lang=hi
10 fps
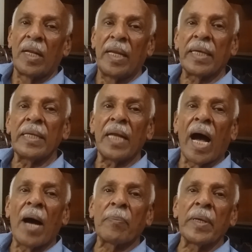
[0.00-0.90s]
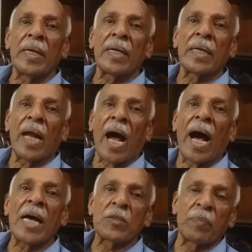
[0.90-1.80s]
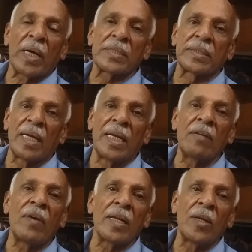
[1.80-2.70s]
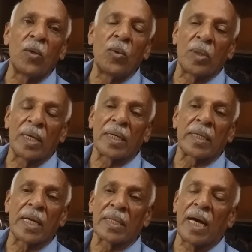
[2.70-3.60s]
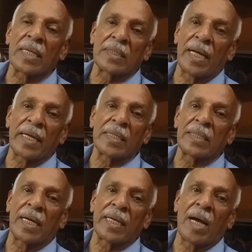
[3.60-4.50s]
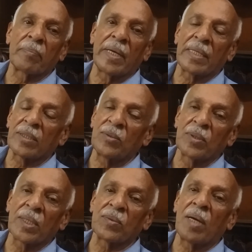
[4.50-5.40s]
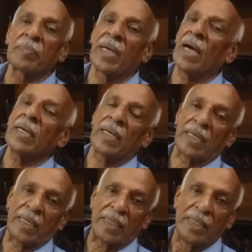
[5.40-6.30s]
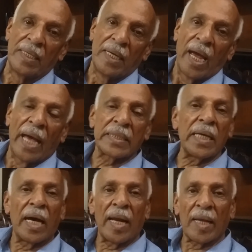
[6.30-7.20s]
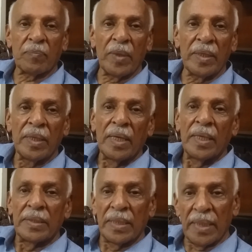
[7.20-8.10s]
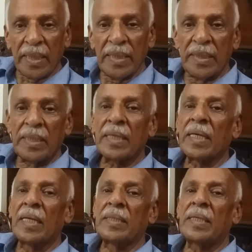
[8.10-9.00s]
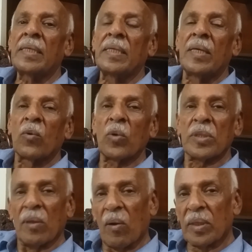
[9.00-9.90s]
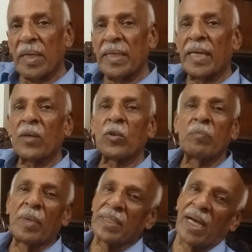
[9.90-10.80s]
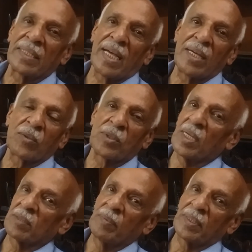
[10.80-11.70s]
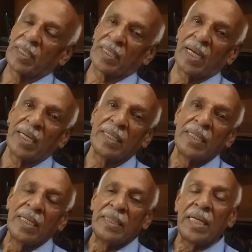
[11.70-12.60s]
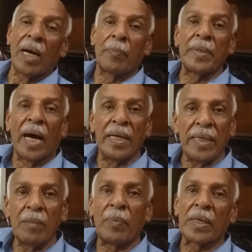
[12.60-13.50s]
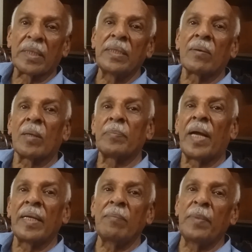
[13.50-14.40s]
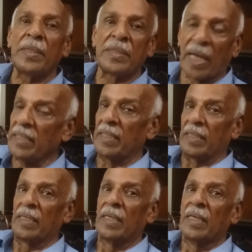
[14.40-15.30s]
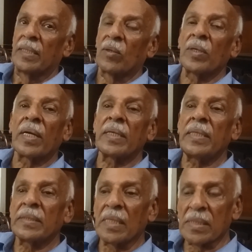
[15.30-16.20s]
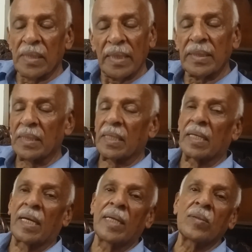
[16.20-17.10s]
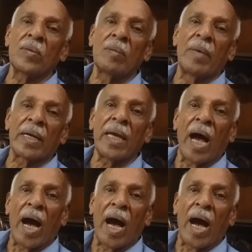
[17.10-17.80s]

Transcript: लेकिन आपके अगर आसपास चलने वाले लोग अगर किरदार सारे के सारे आपके ऐसे होंगे तो आप क्या करेंगे ऐसे हालात में ज़िंदगी जीने के लिए कुछ तौर तरीके कुछ मर्यादाएँ कुछ लक्ष्मण रेखाएँ ये अपनानी ही पड़ती हैं और अपनानी भी चाहिए क्योंकि अगर ये सिलसिला चलता रहा तो हमारे